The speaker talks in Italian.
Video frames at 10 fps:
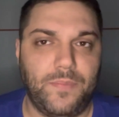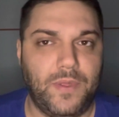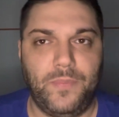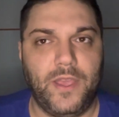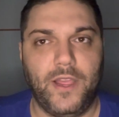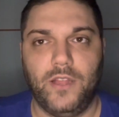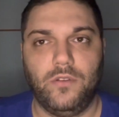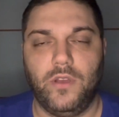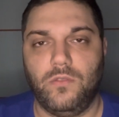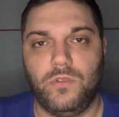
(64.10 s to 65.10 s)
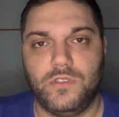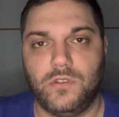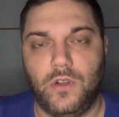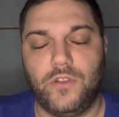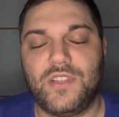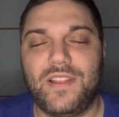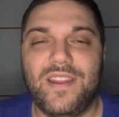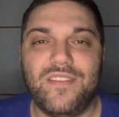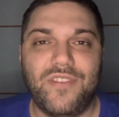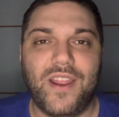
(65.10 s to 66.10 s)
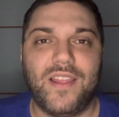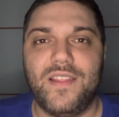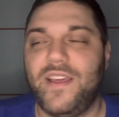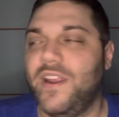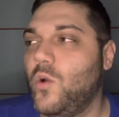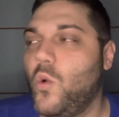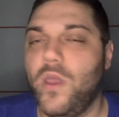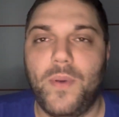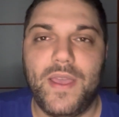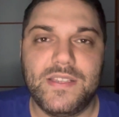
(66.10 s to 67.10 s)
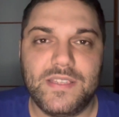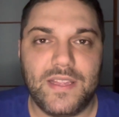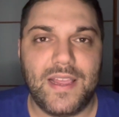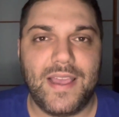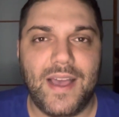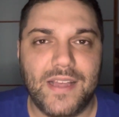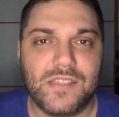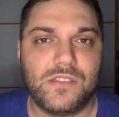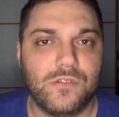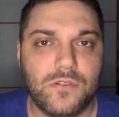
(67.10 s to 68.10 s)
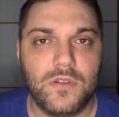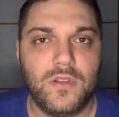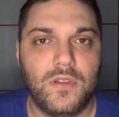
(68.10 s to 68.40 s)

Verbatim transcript: piegato anche tu ai soldi. Cosa te ne frega di andare in quei paesi del cazzo